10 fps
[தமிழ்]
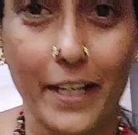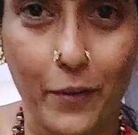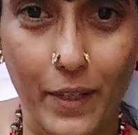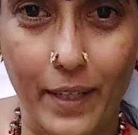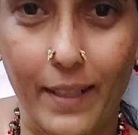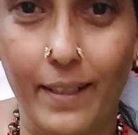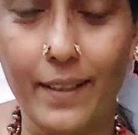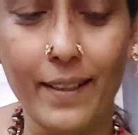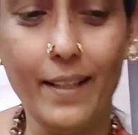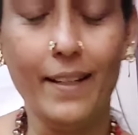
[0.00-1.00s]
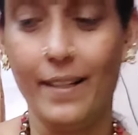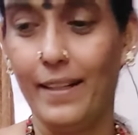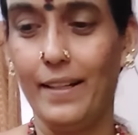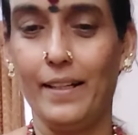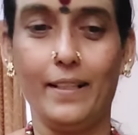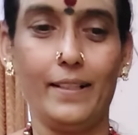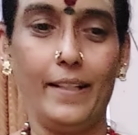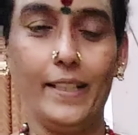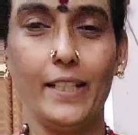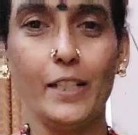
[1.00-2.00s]
என்னுடைய
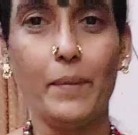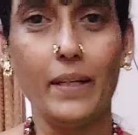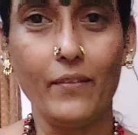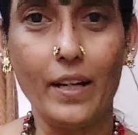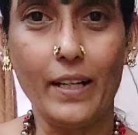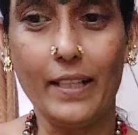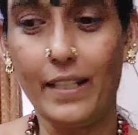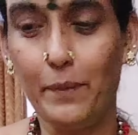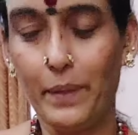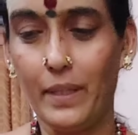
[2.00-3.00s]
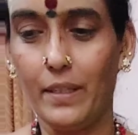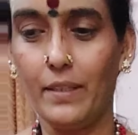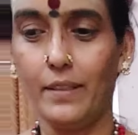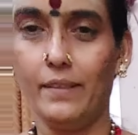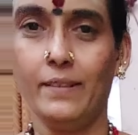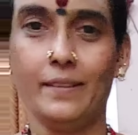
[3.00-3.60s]
யதார்த்தமான வாழ்க்கை எப்படி இருக்குது